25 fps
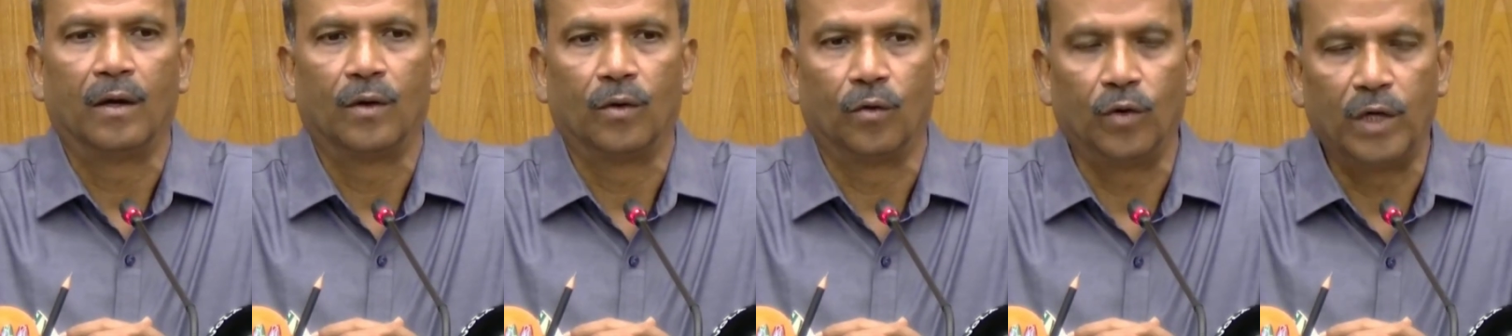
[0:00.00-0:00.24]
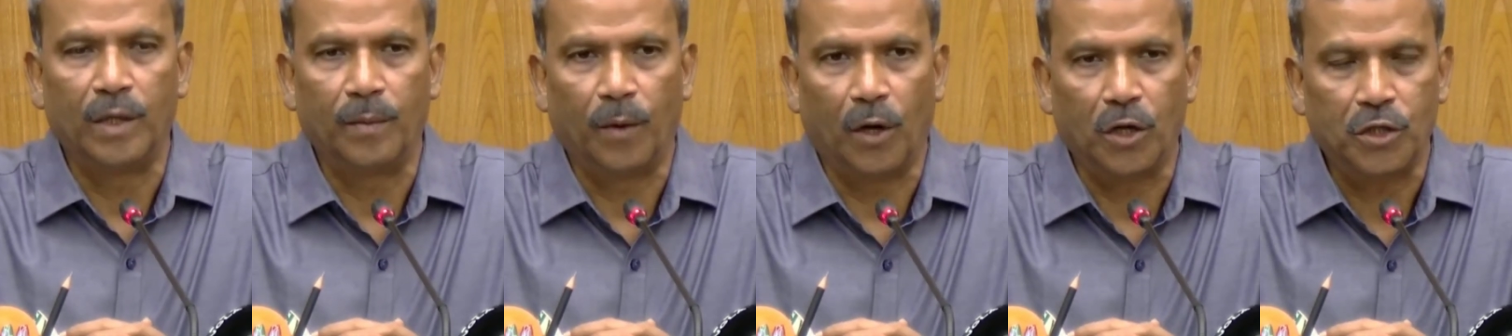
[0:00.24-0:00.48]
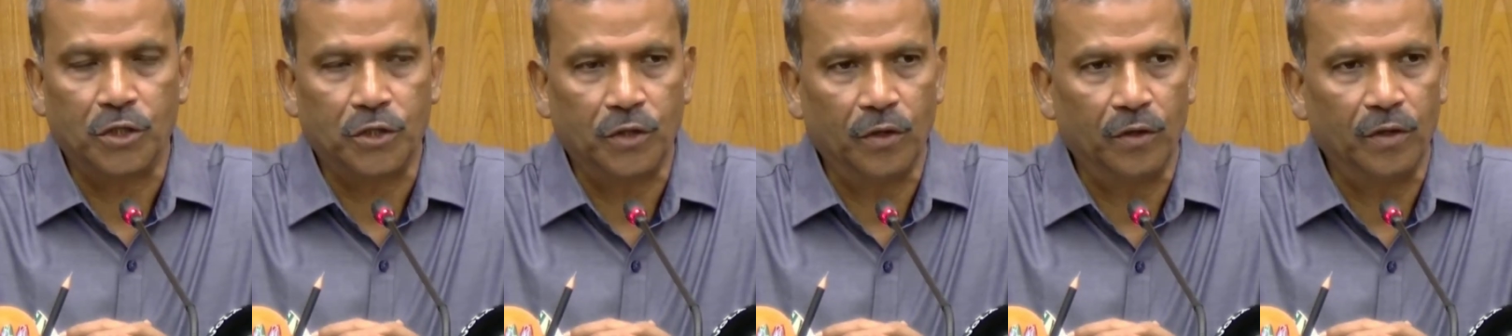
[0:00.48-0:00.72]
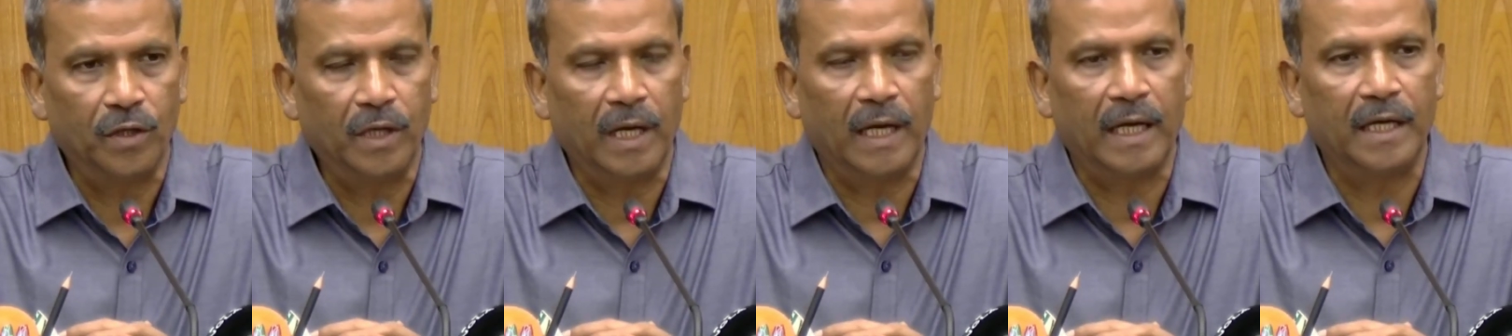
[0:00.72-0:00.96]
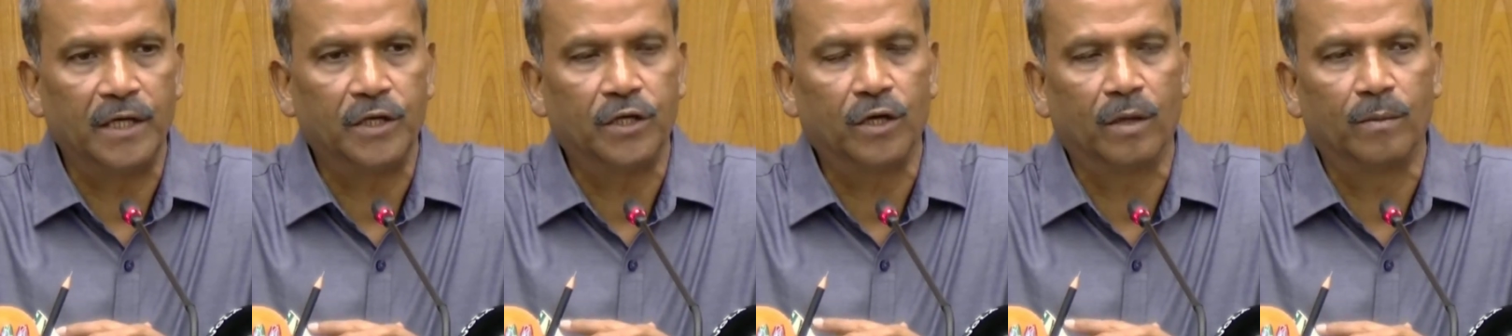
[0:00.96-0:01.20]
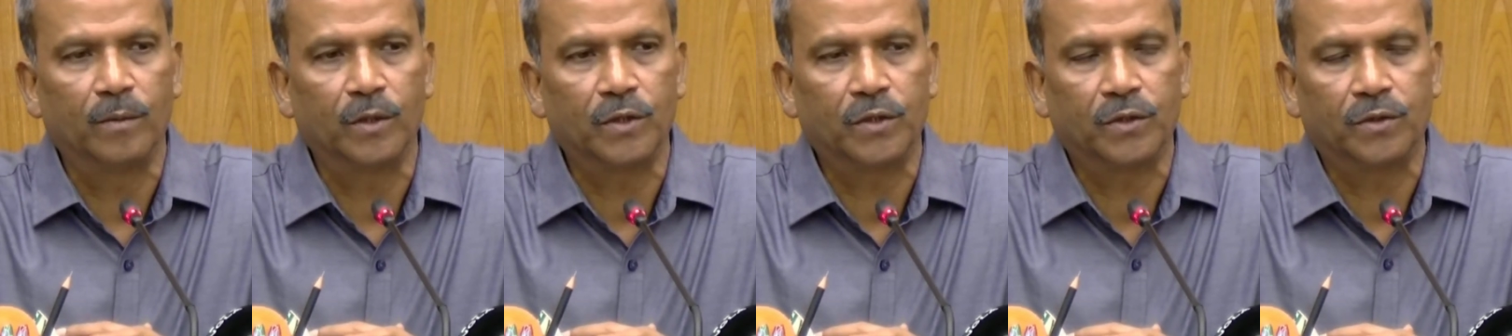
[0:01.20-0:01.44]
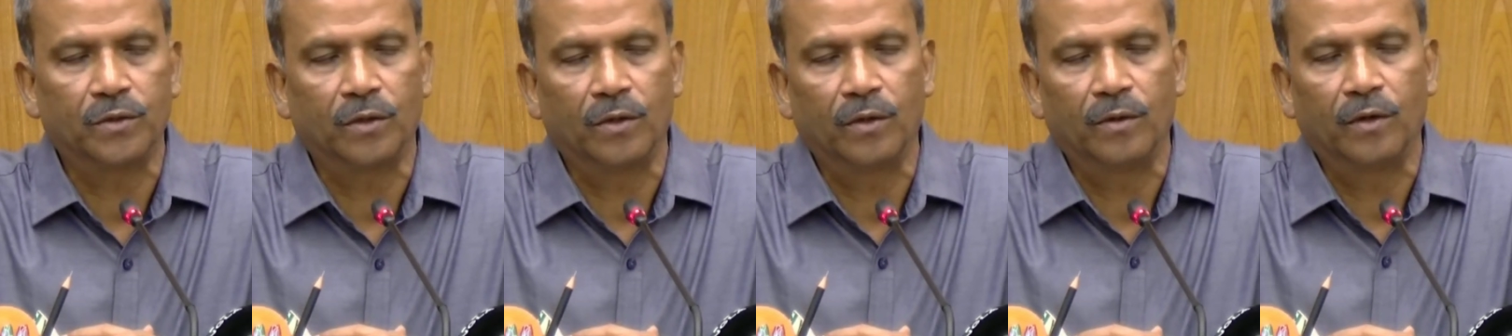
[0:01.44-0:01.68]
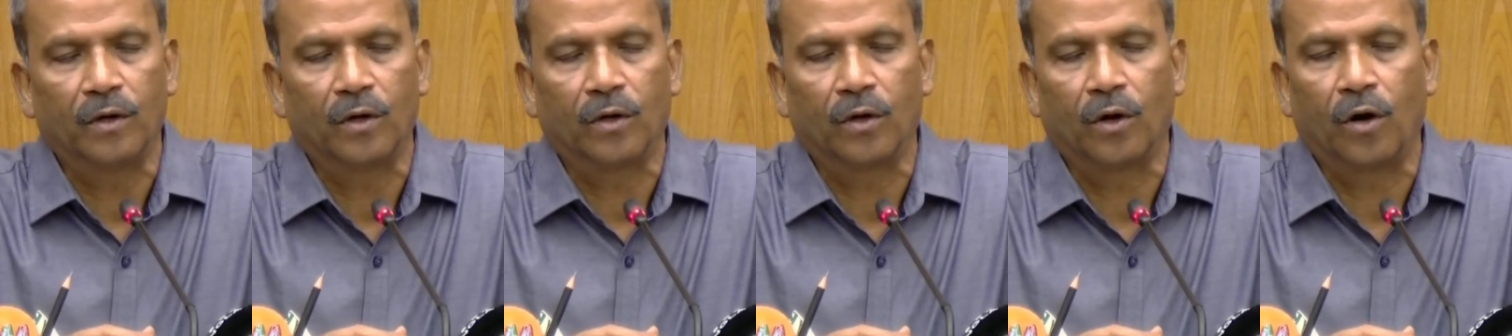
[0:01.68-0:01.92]
গুলিবর্ষণ এই সমস্ত
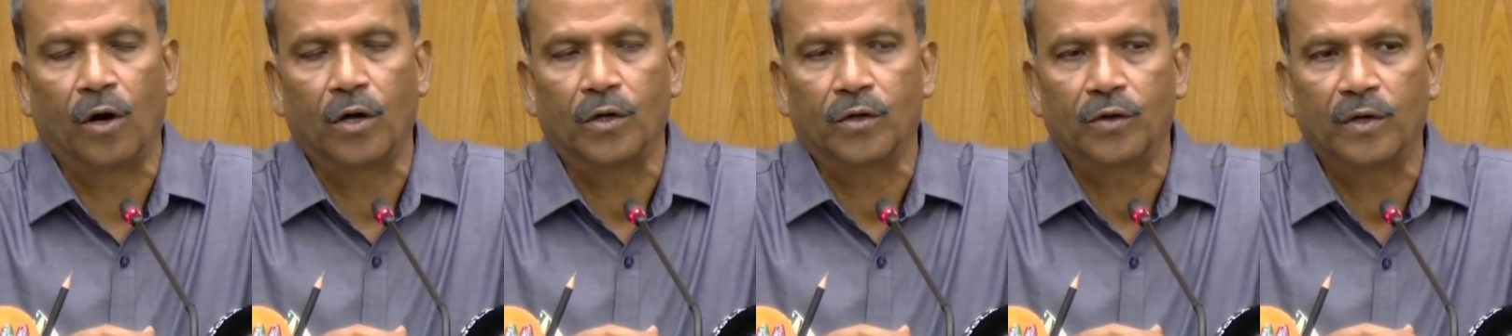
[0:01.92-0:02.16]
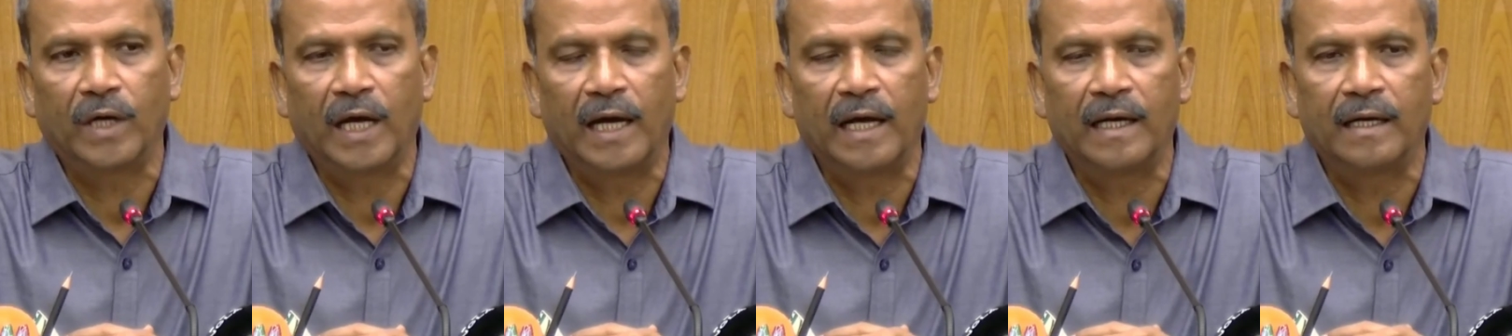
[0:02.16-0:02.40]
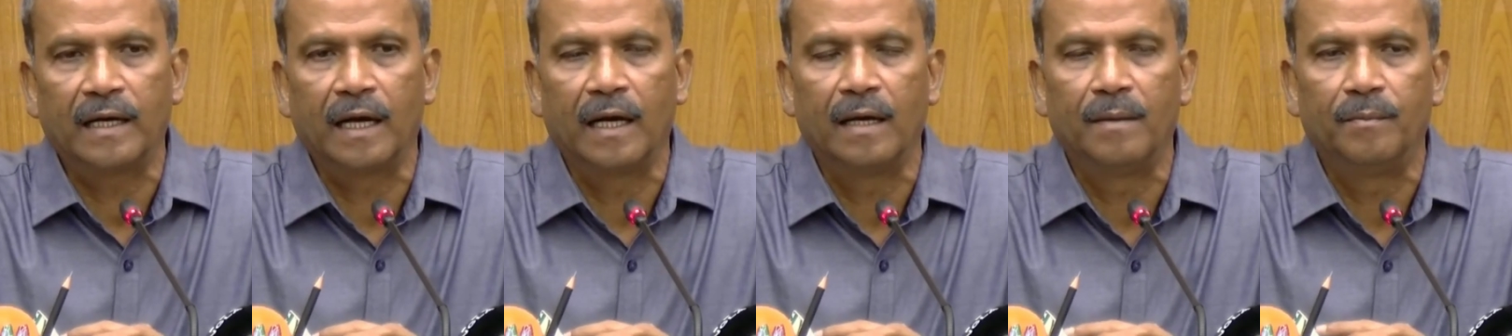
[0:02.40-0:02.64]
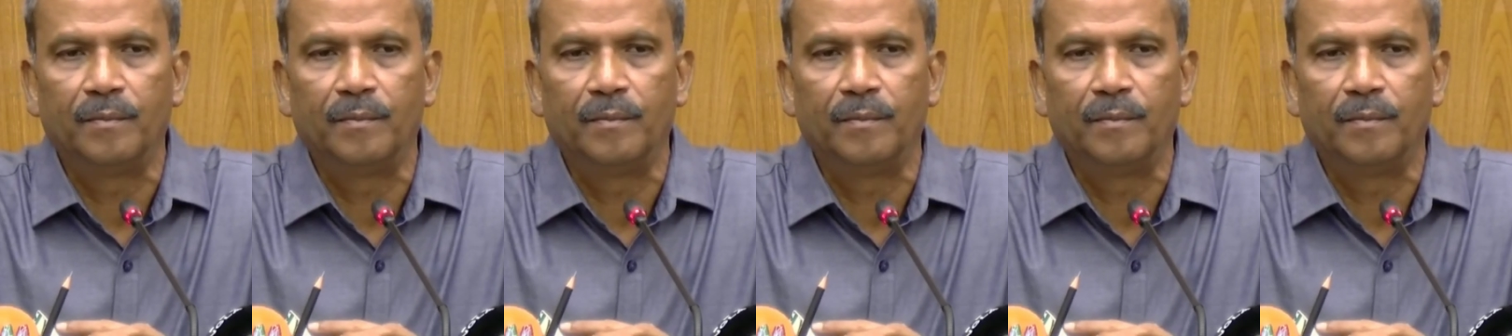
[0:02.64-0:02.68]
ঘটনার